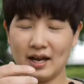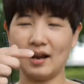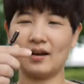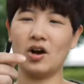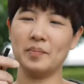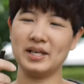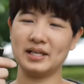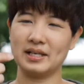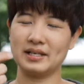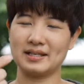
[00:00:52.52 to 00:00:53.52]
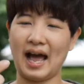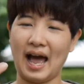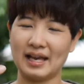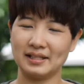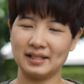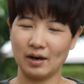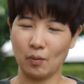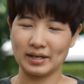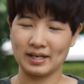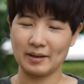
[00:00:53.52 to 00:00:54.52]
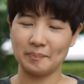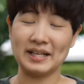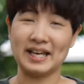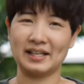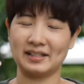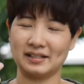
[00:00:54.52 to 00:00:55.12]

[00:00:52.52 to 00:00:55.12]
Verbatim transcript: แล้วก็มีสายที่เอาไว้ใช้เปลี่ยน